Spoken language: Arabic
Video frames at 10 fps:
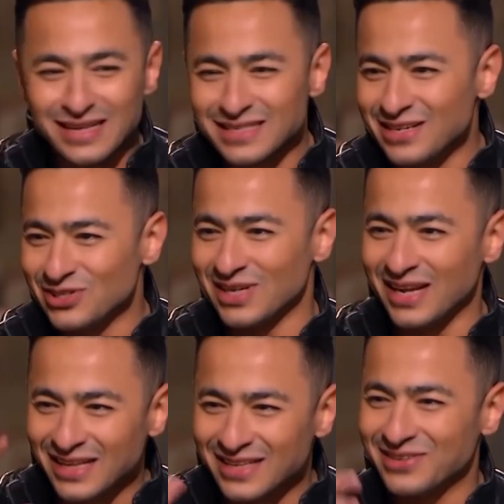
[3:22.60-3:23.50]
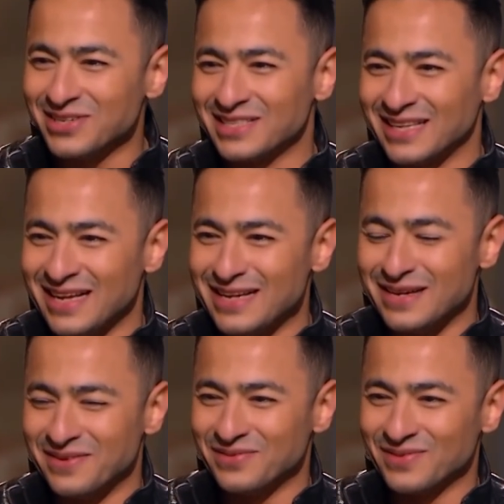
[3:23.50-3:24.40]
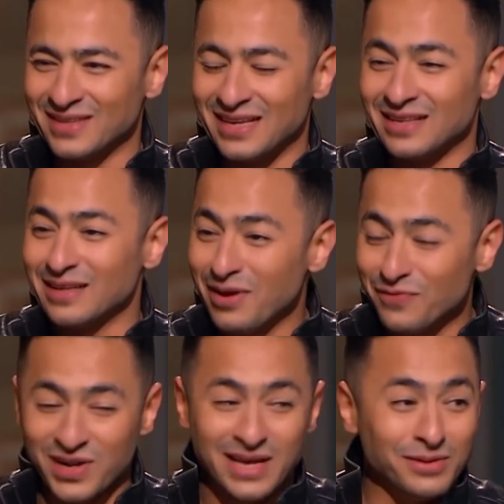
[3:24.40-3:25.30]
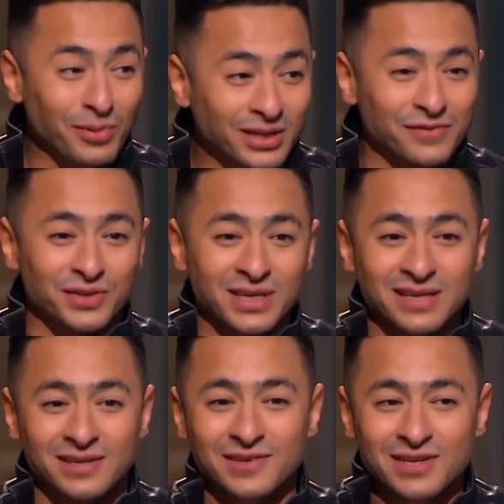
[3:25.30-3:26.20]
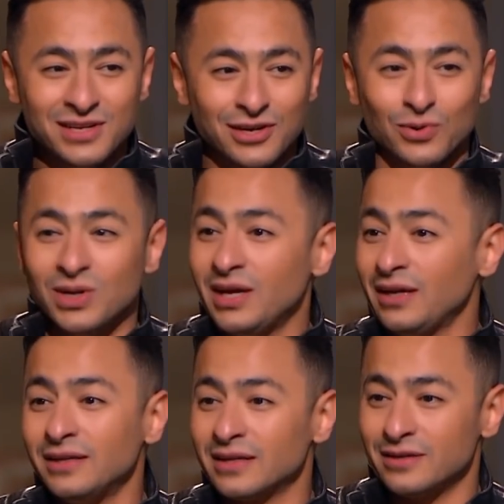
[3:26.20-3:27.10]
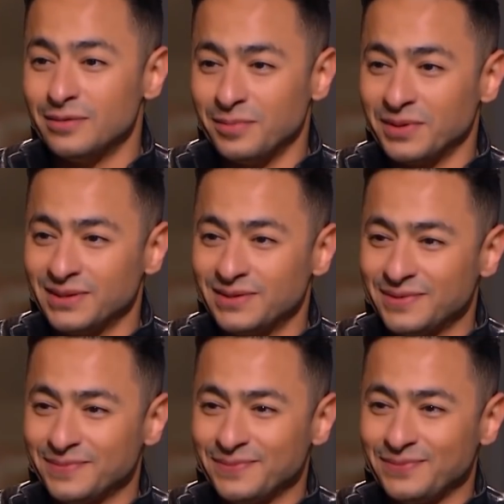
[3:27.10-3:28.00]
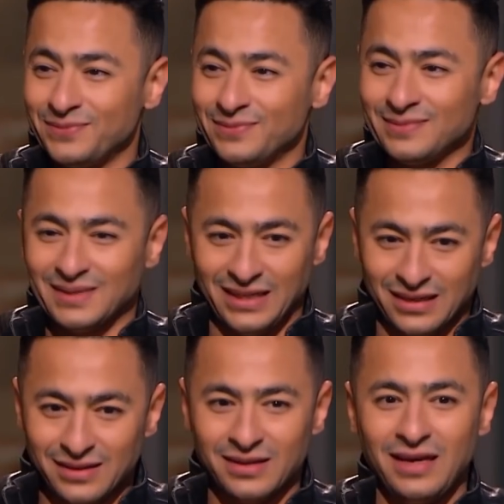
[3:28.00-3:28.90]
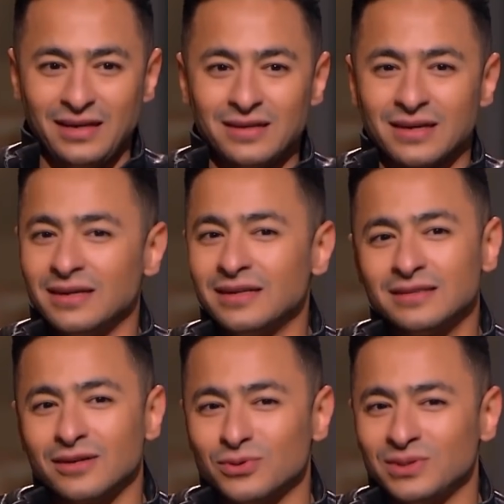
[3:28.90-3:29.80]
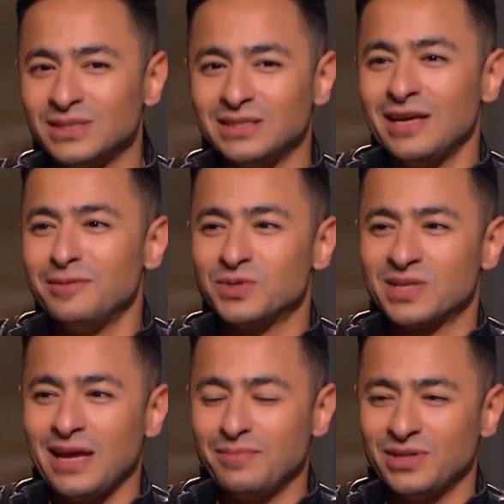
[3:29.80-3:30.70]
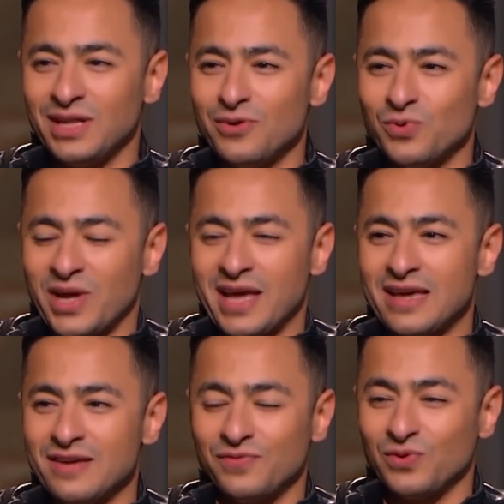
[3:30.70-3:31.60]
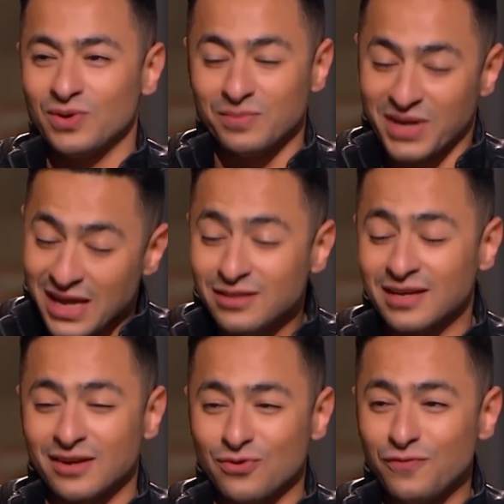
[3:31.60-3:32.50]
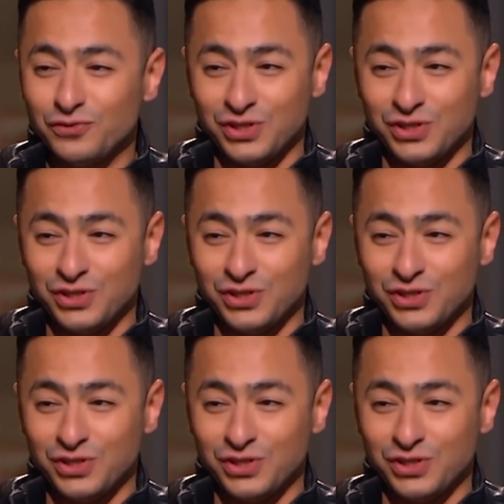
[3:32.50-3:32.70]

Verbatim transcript: ينزل الشارع دي قصه تانية آه. انا طبعا في الايام دي بقعد افتكر أيوه. الله يعينك يابا بجد اه يعني الله يعينك اللي انت كنت ازاي مستحمل ده وخايف بجد كان خوف